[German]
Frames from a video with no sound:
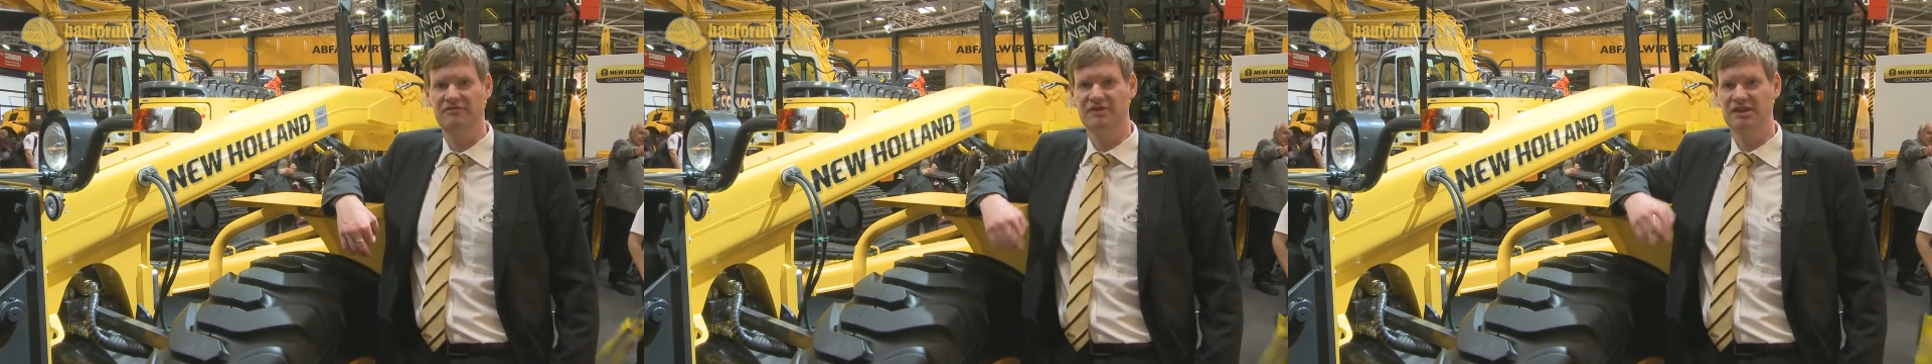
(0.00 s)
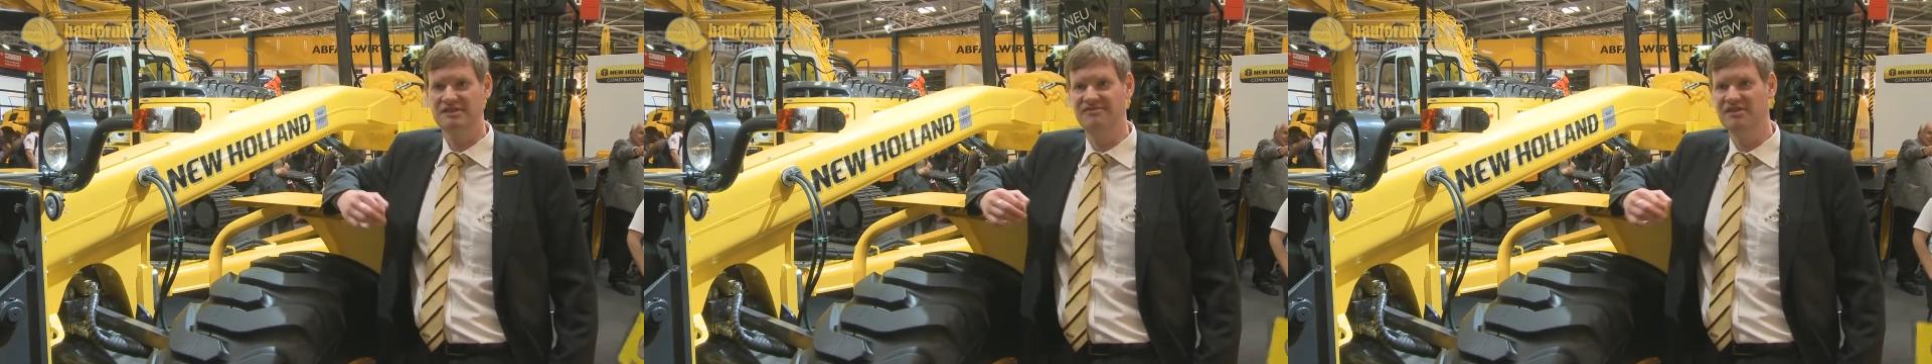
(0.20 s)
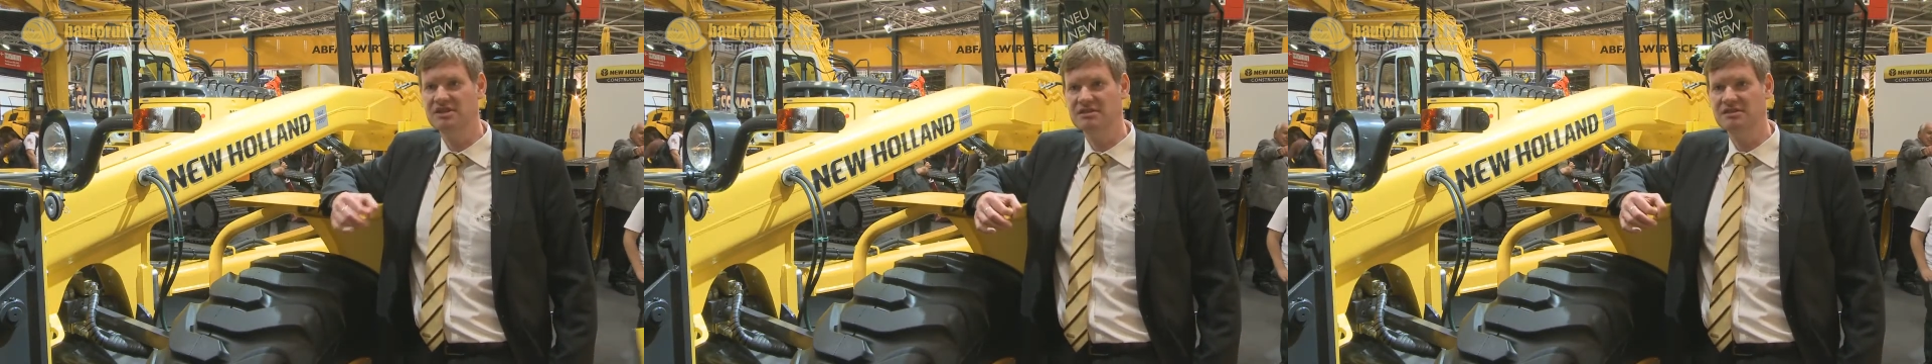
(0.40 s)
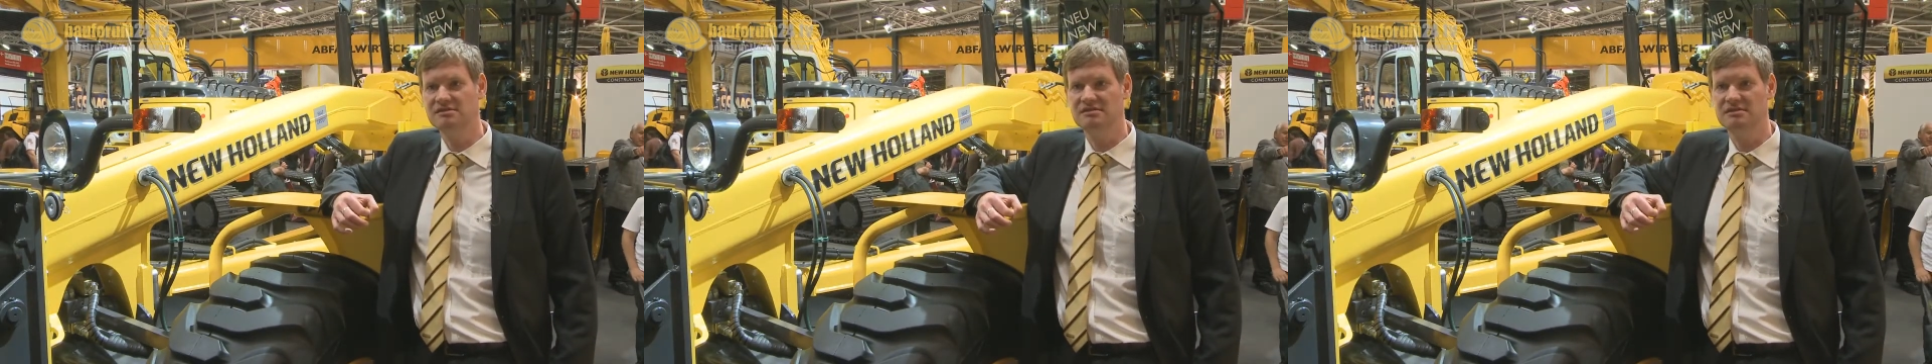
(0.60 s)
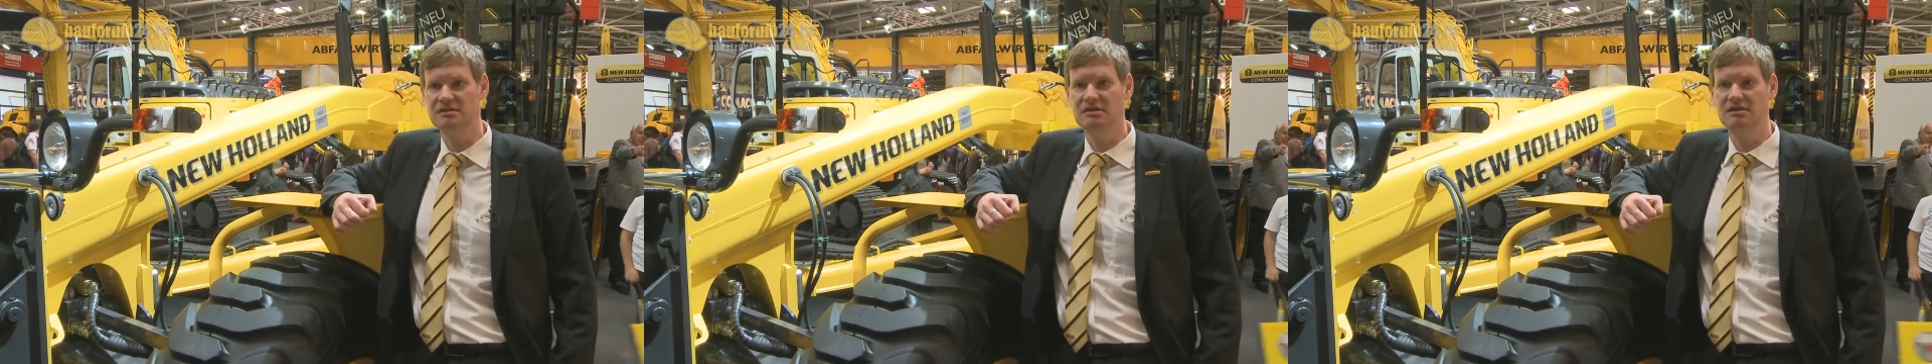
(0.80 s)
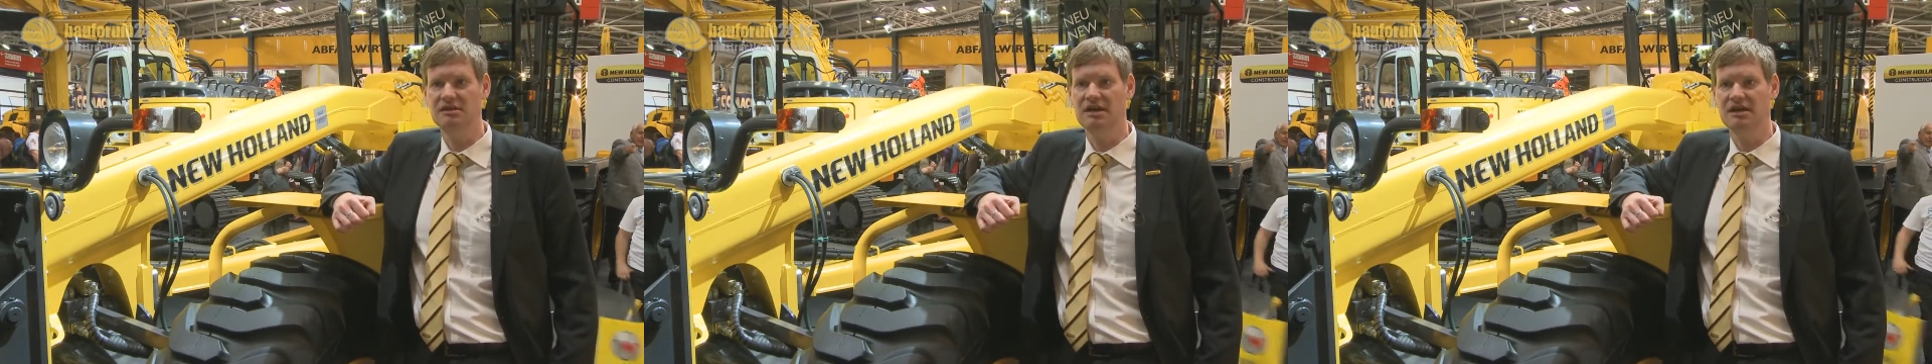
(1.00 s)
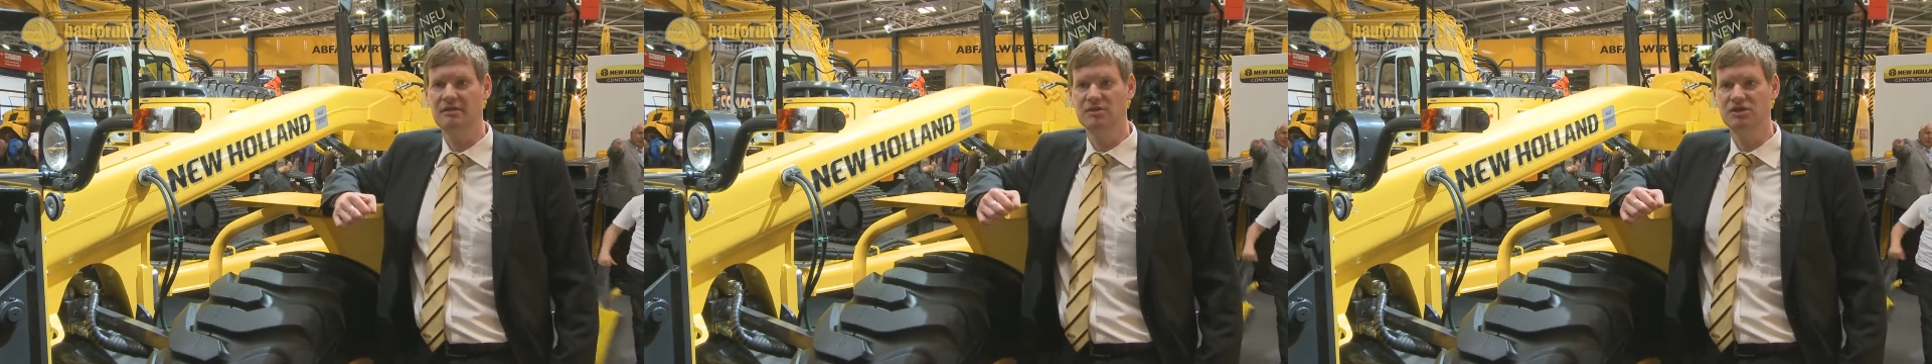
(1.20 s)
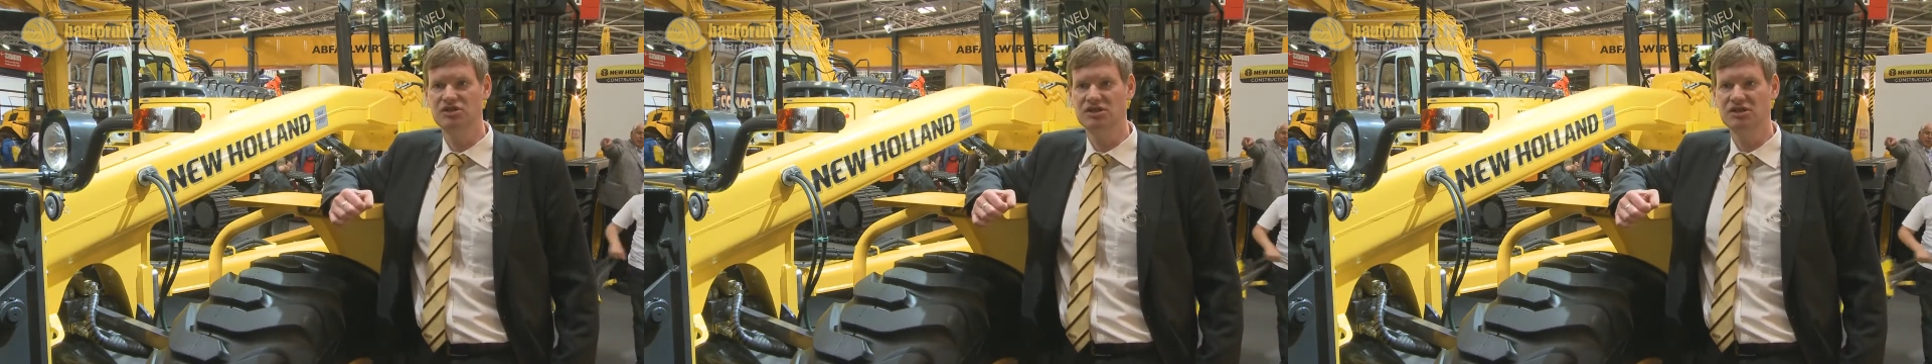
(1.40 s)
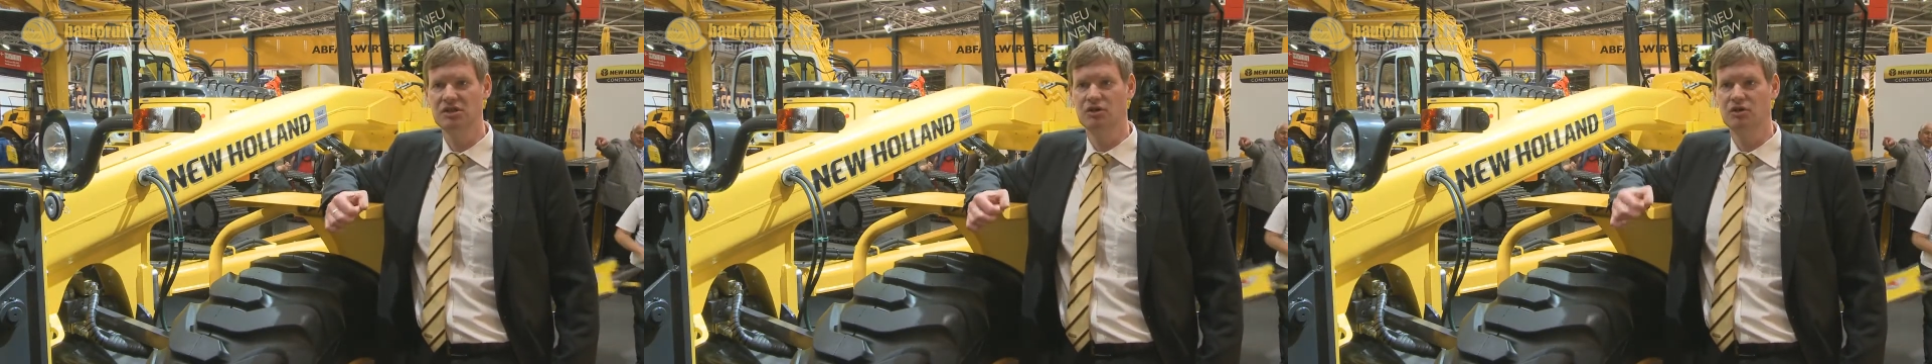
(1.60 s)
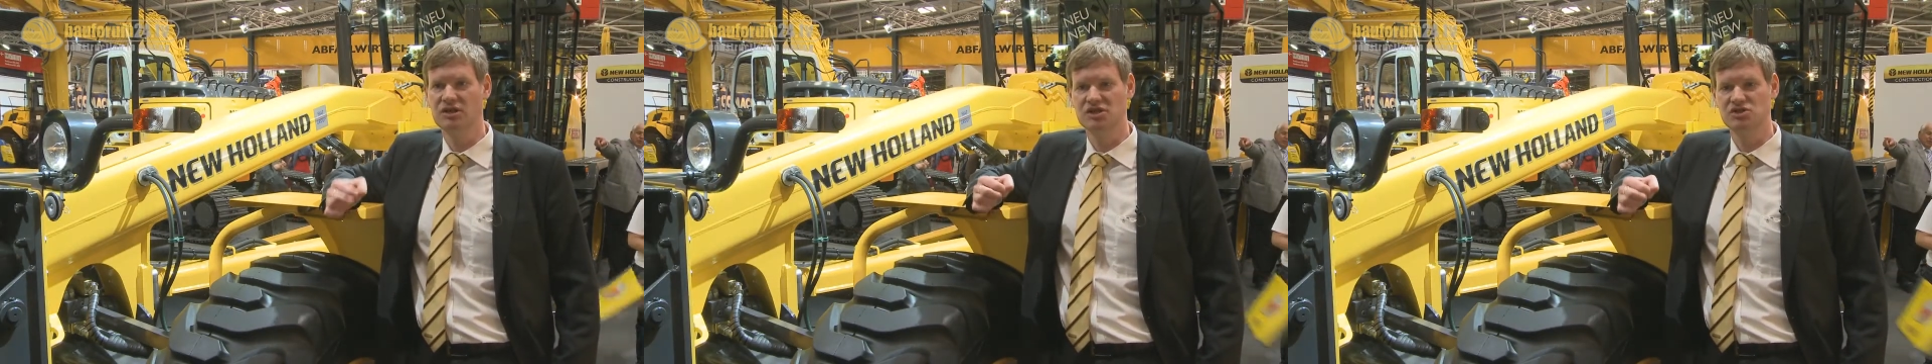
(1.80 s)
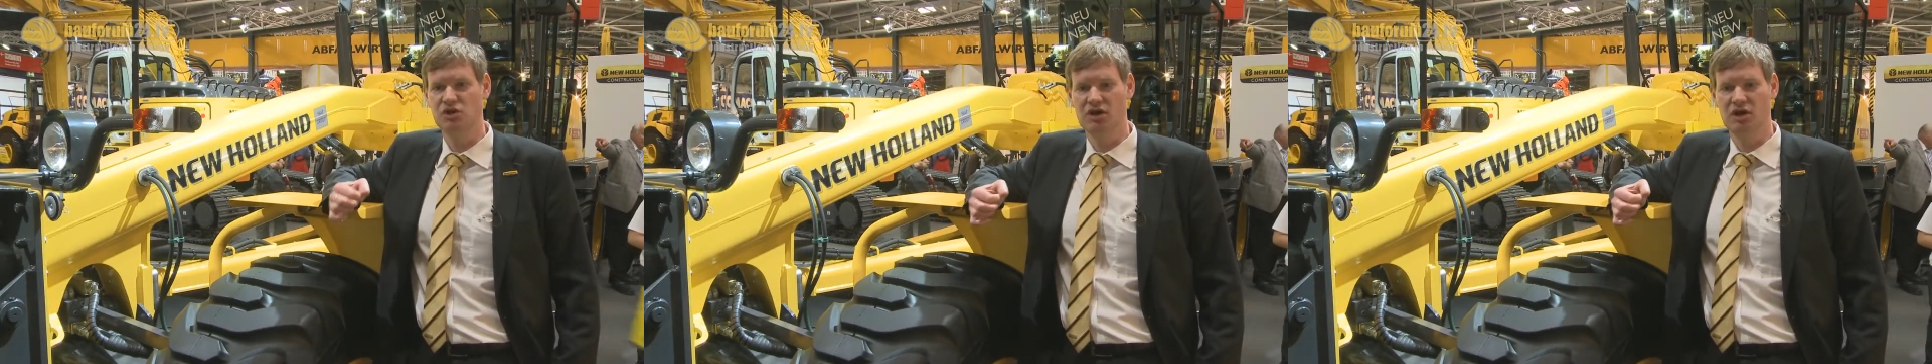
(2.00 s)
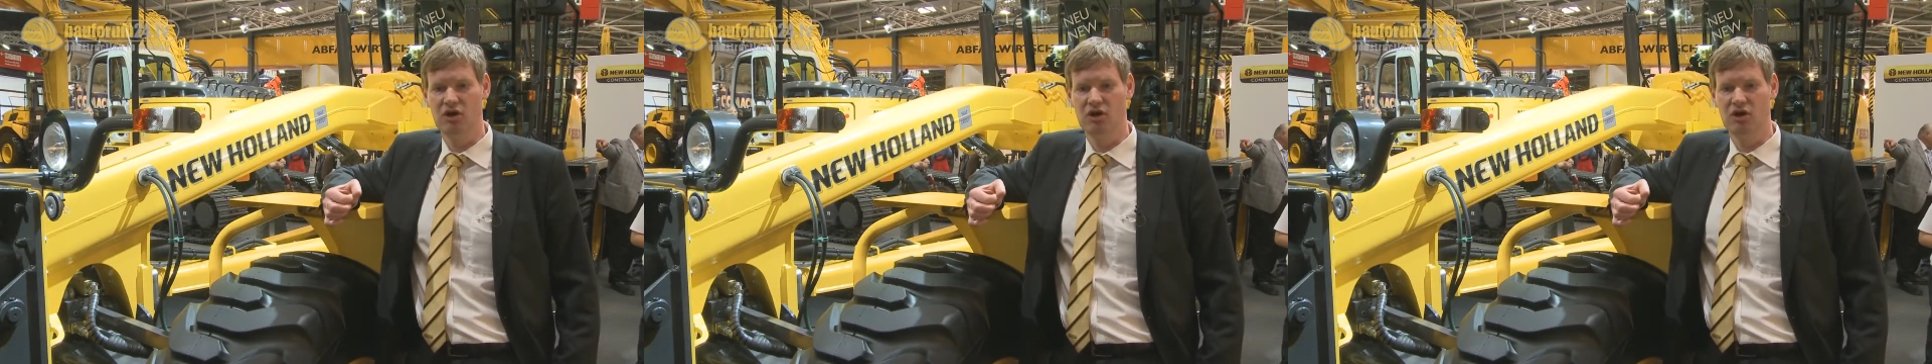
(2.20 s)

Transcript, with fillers: das Wichtigste an der Maschine und er soll